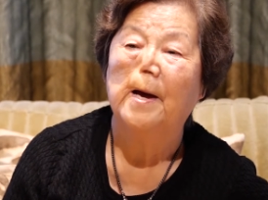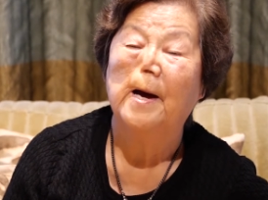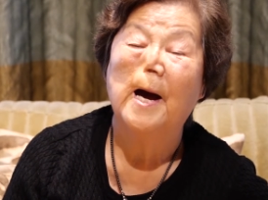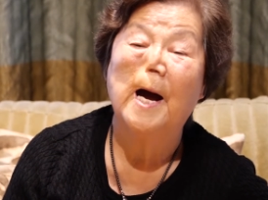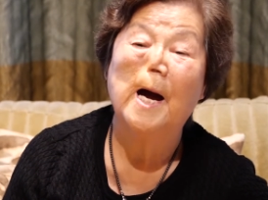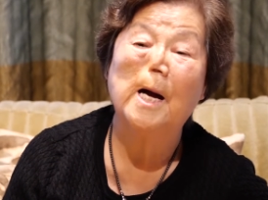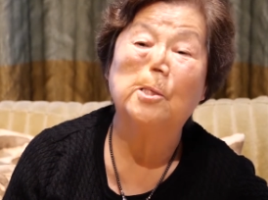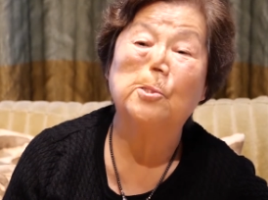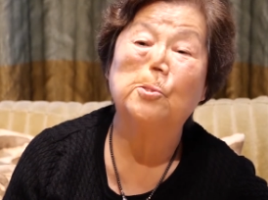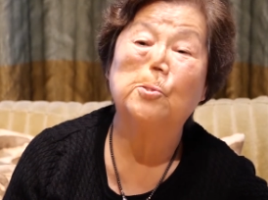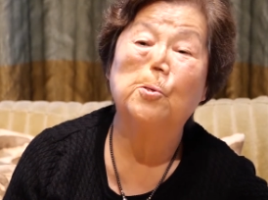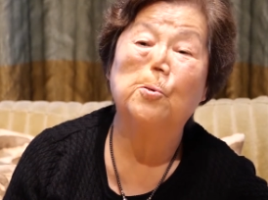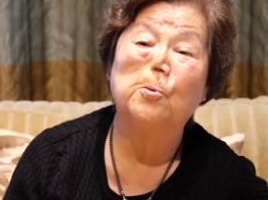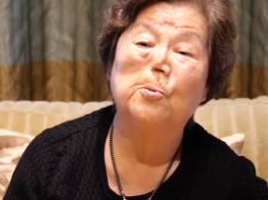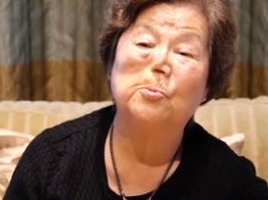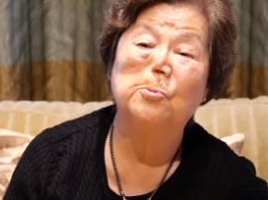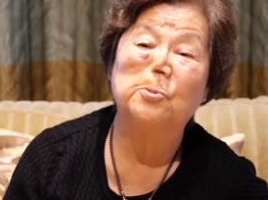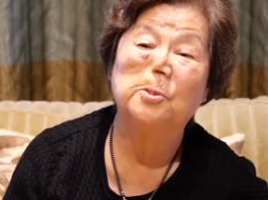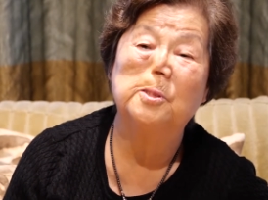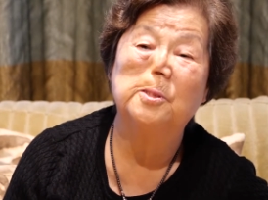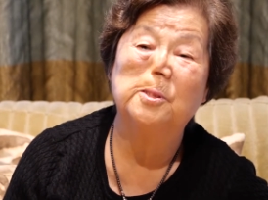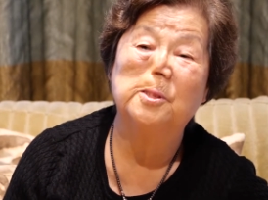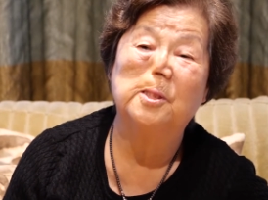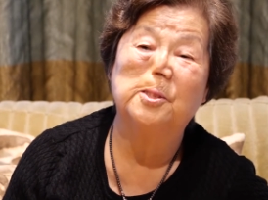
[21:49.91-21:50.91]

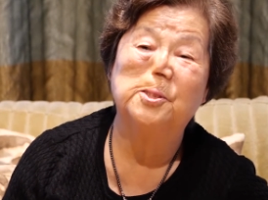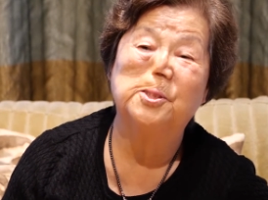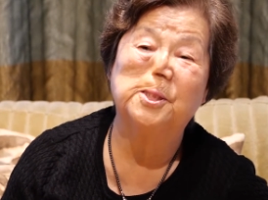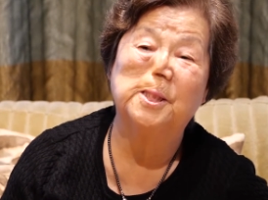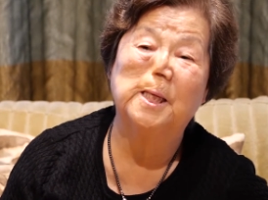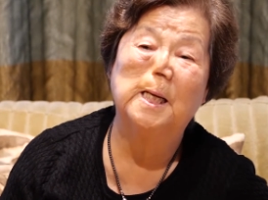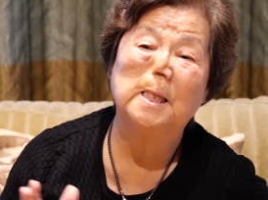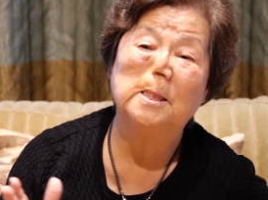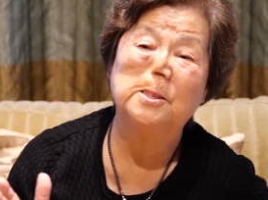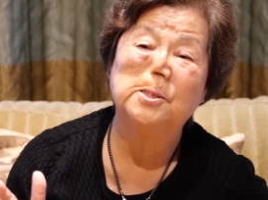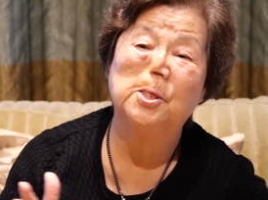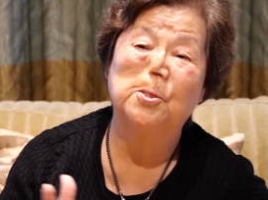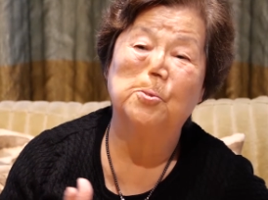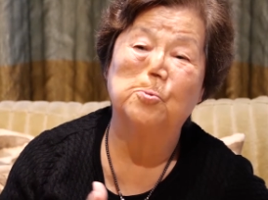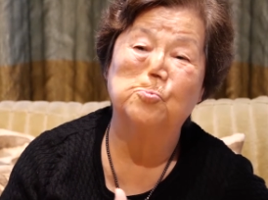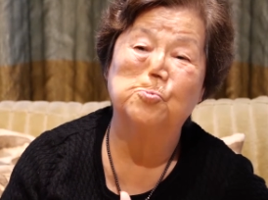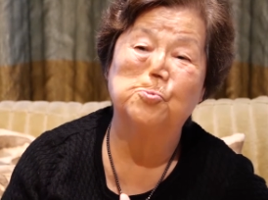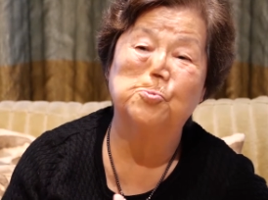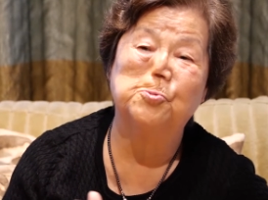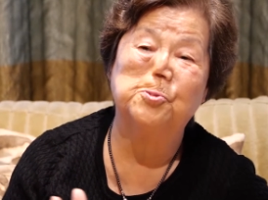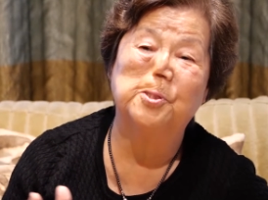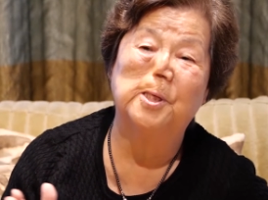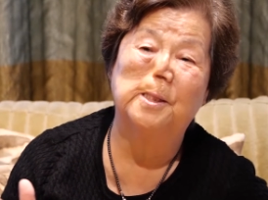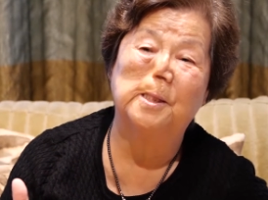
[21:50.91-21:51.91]
학교는 시간제로
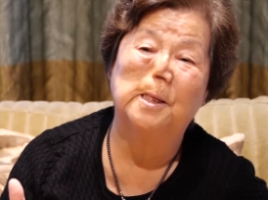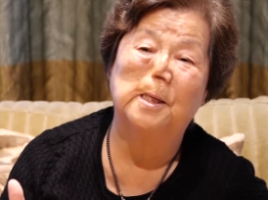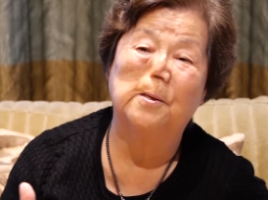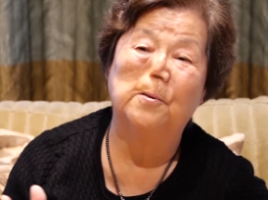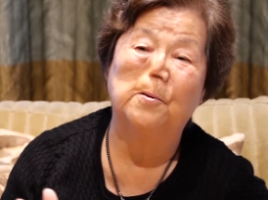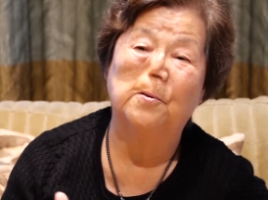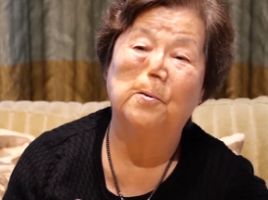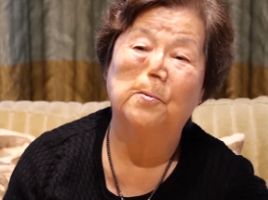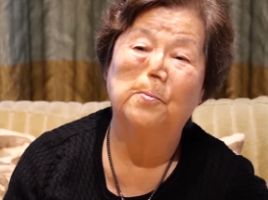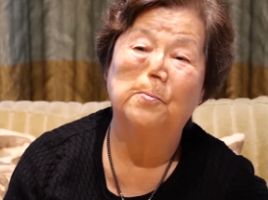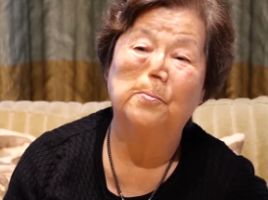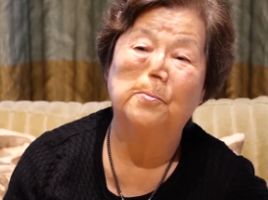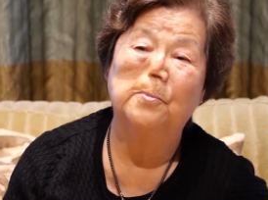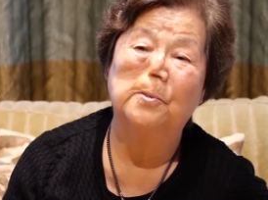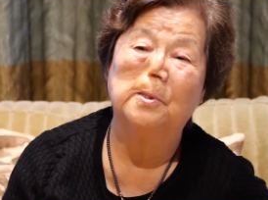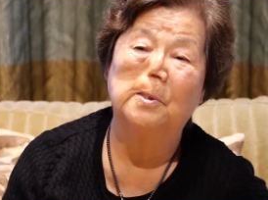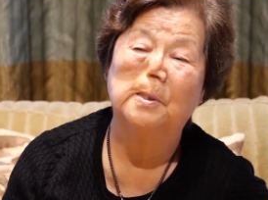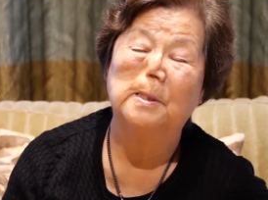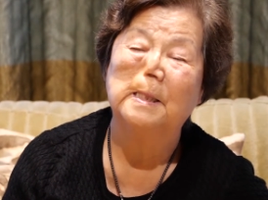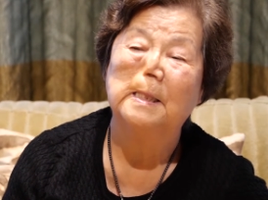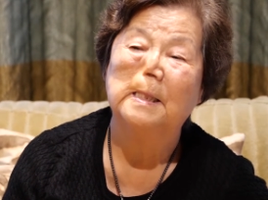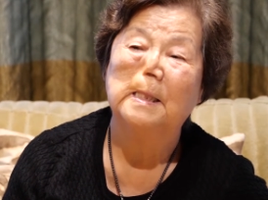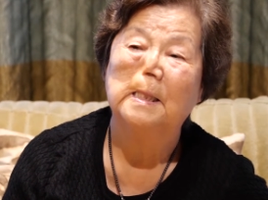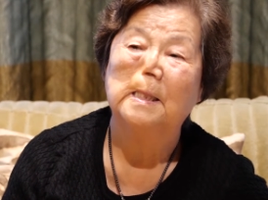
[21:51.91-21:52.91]
주잖아요. 음.
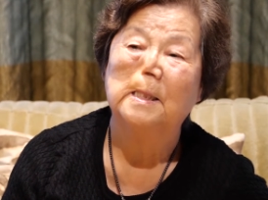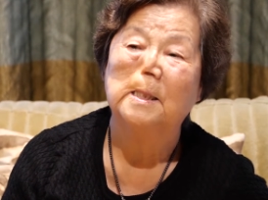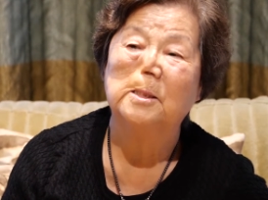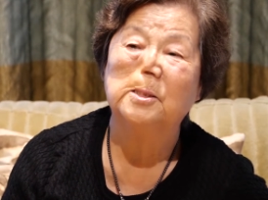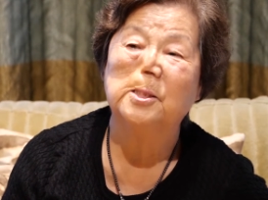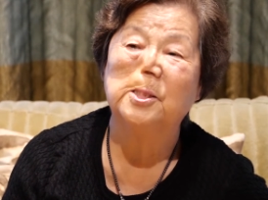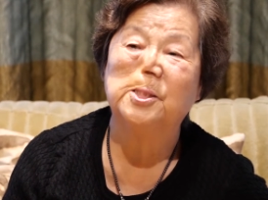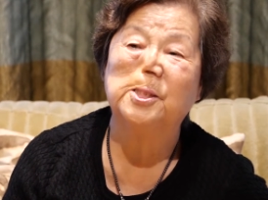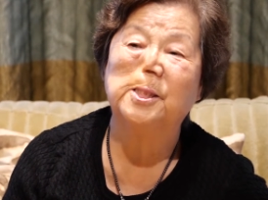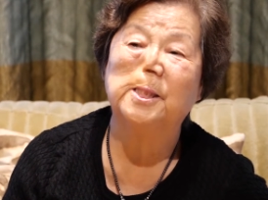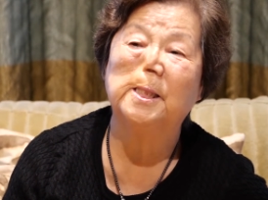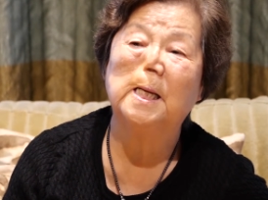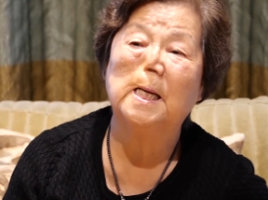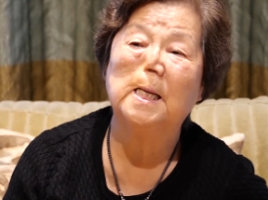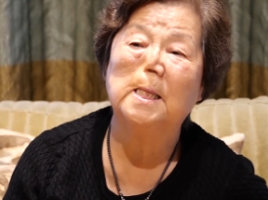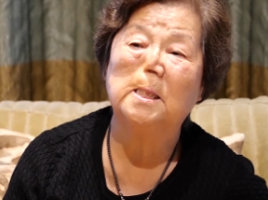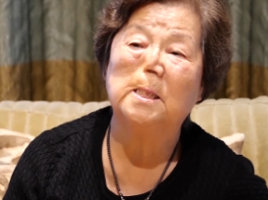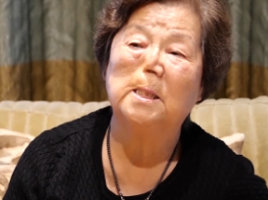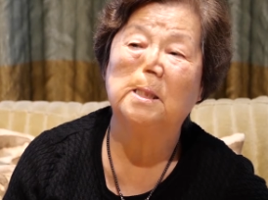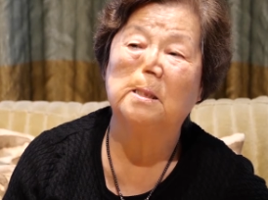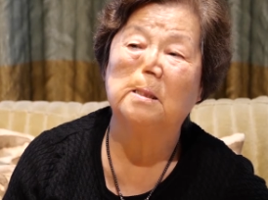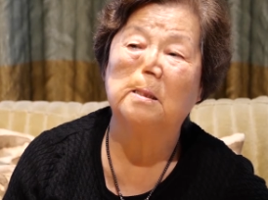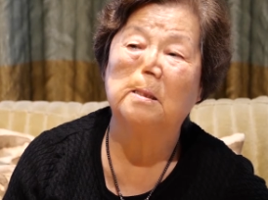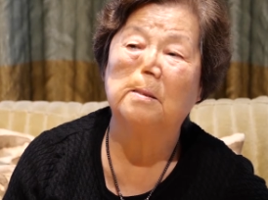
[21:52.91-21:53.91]
근데
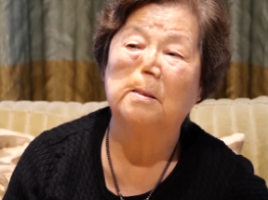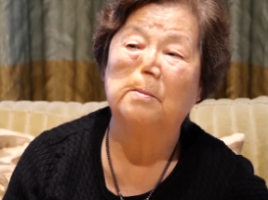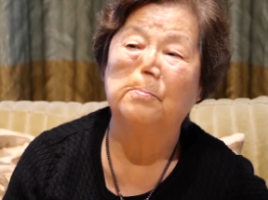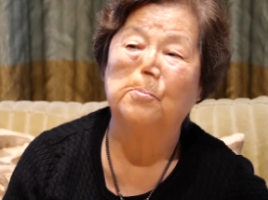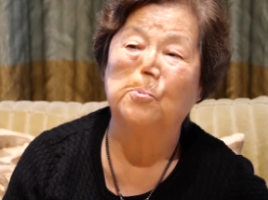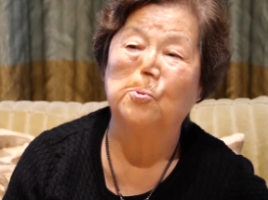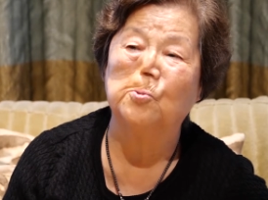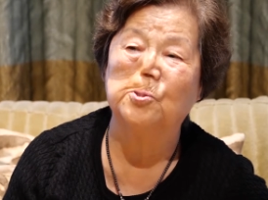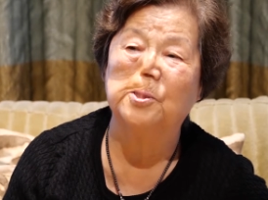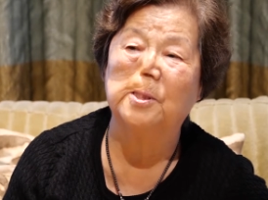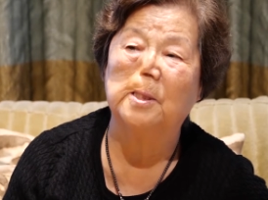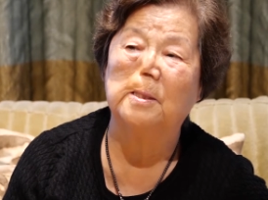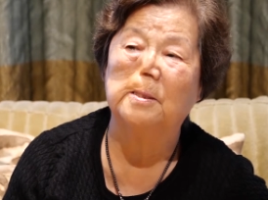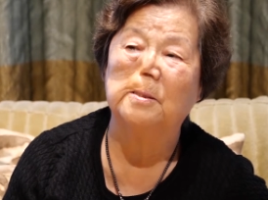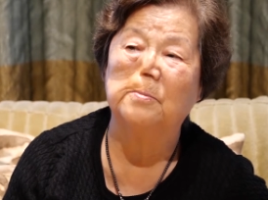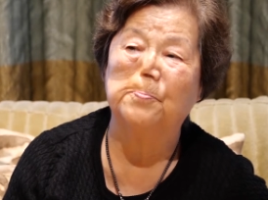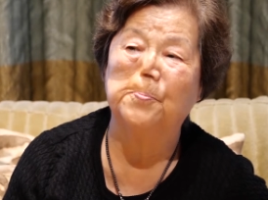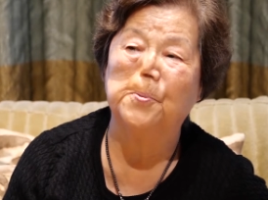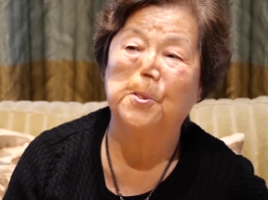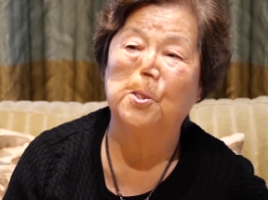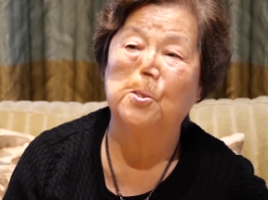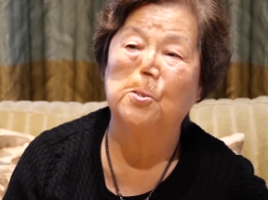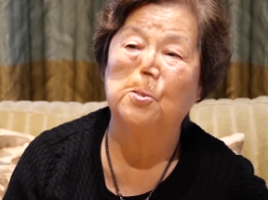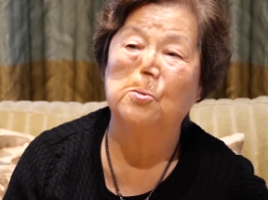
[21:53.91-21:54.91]
시간이
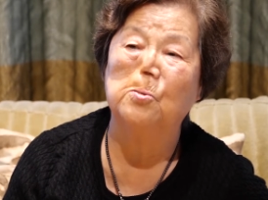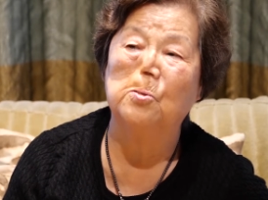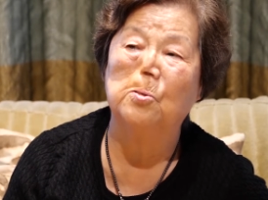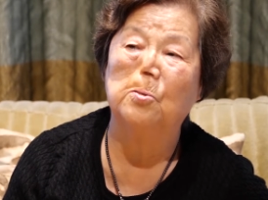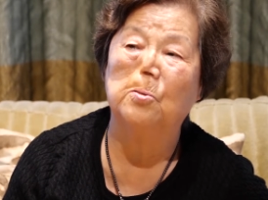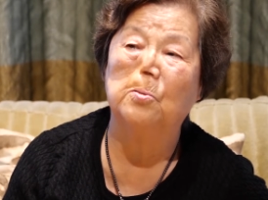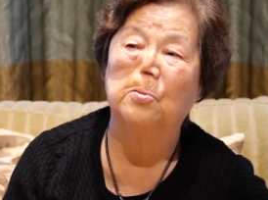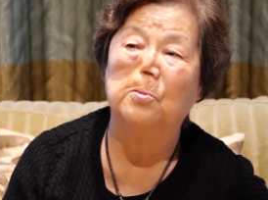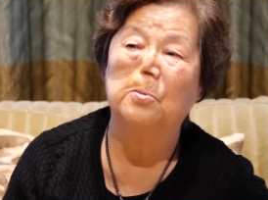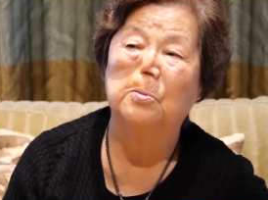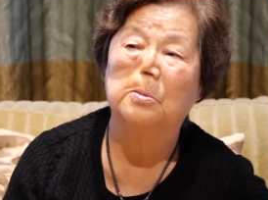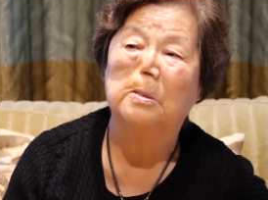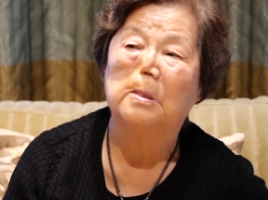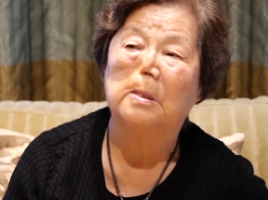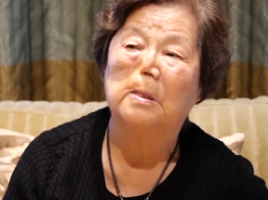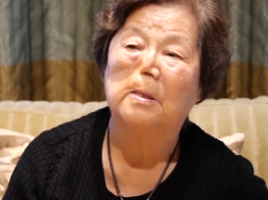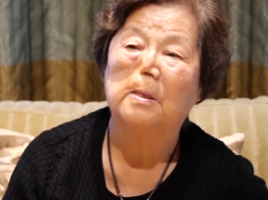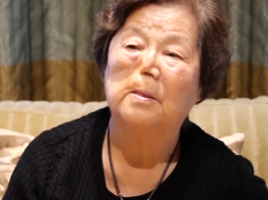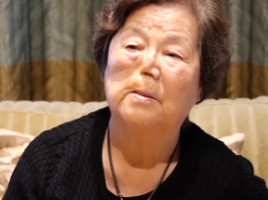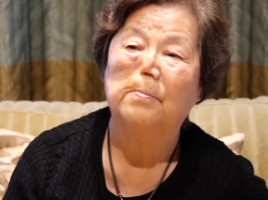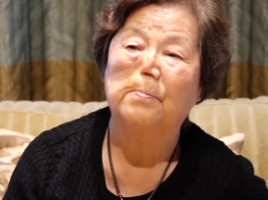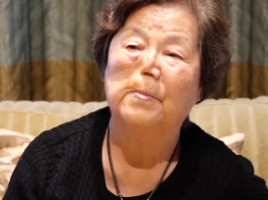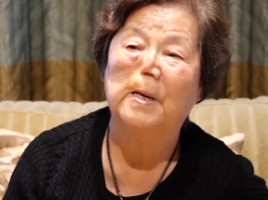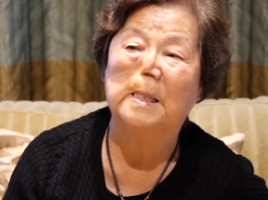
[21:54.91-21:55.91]
별로
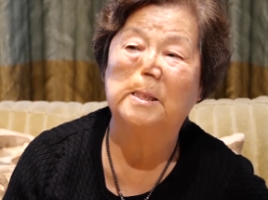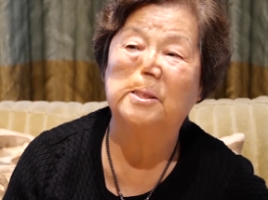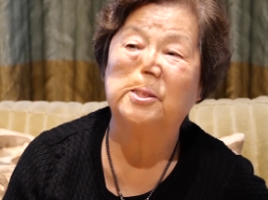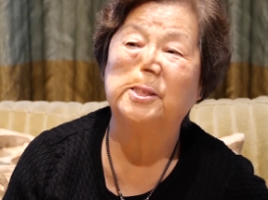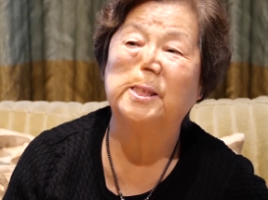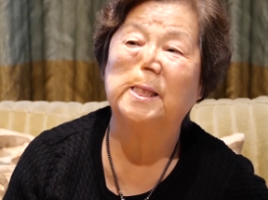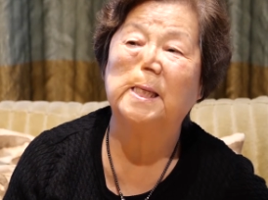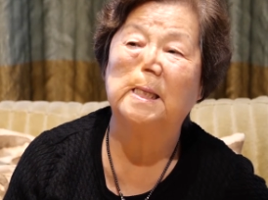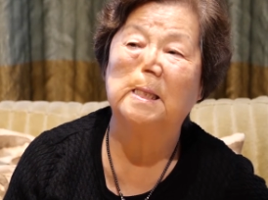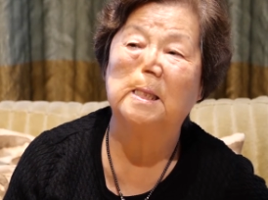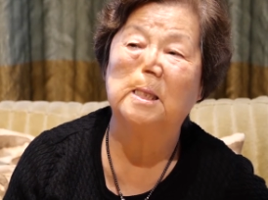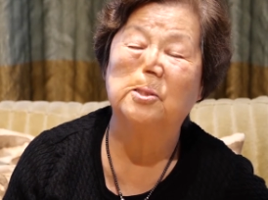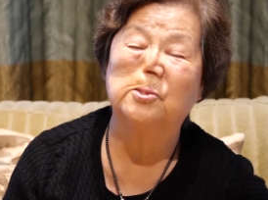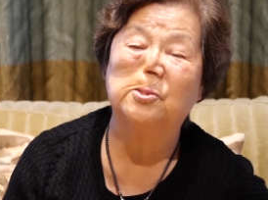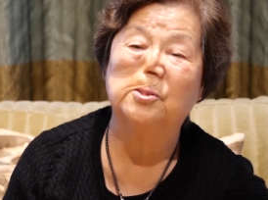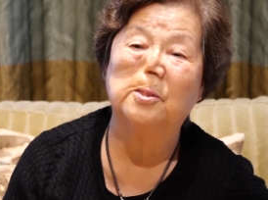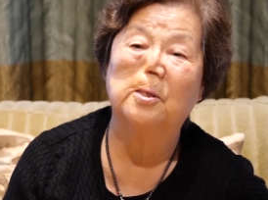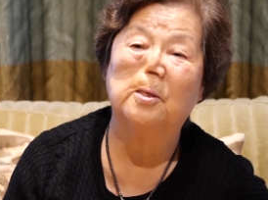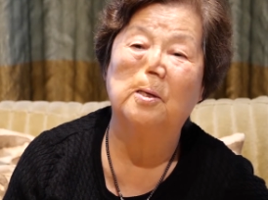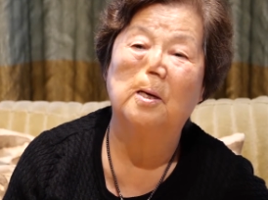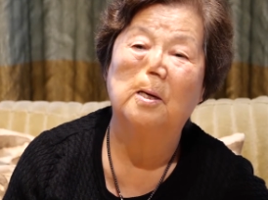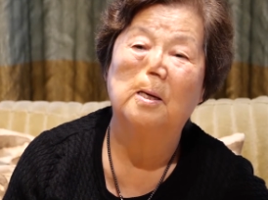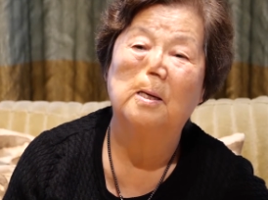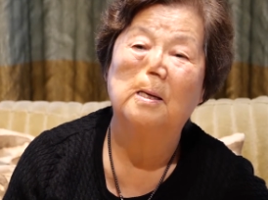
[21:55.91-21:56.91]
많지 않아서